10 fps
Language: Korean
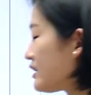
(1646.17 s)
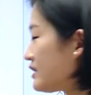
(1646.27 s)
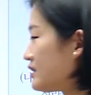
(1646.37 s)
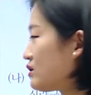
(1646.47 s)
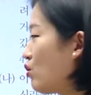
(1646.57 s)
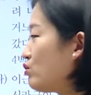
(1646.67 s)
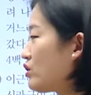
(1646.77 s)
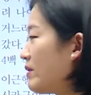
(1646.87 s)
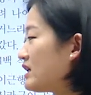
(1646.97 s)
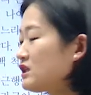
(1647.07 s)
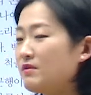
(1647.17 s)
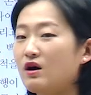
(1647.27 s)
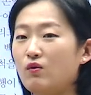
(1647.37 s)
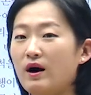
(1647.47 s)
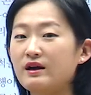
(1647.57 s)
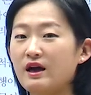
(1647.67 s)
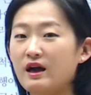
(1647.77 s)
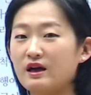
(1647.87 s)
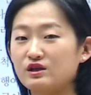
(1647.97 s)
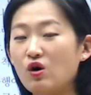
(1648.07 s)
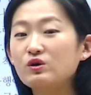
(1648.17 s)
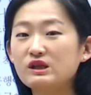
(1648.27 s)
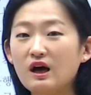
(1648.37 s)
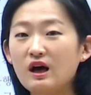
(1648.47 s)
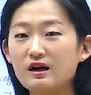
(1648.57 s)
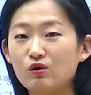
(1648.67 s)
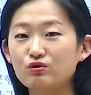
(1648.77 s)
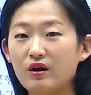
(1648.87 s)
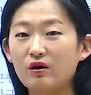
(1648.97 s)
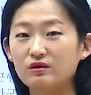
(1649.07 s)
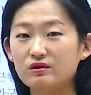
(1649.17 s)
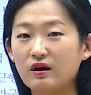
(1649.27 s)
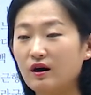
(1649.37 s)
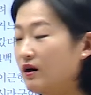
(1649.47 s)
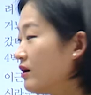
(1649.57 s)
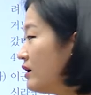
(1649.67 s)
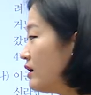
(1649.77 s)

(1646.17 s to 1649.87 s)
그 고구려 마지막 왕의 서자라고 되어 있어요.